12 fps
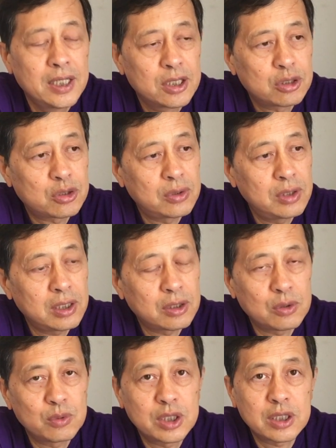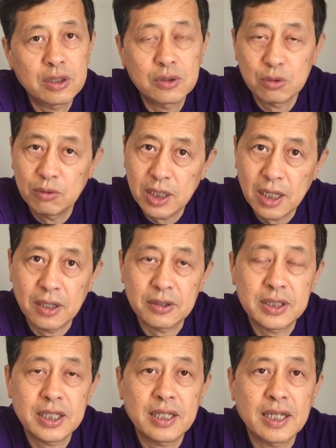所有东西都是围绕
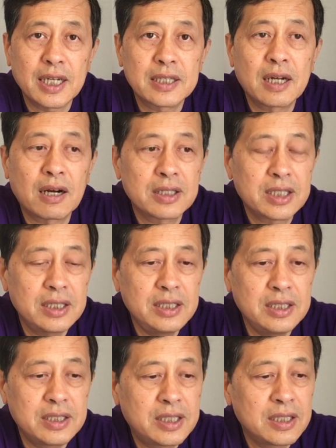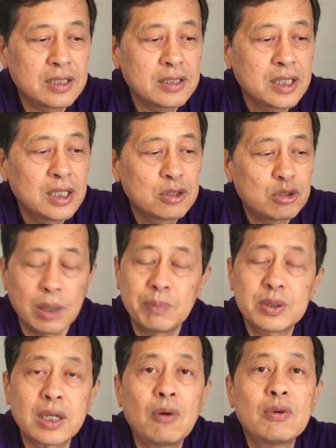着这个来的，而且已经全
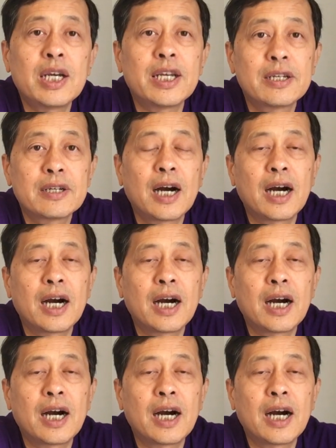部到位。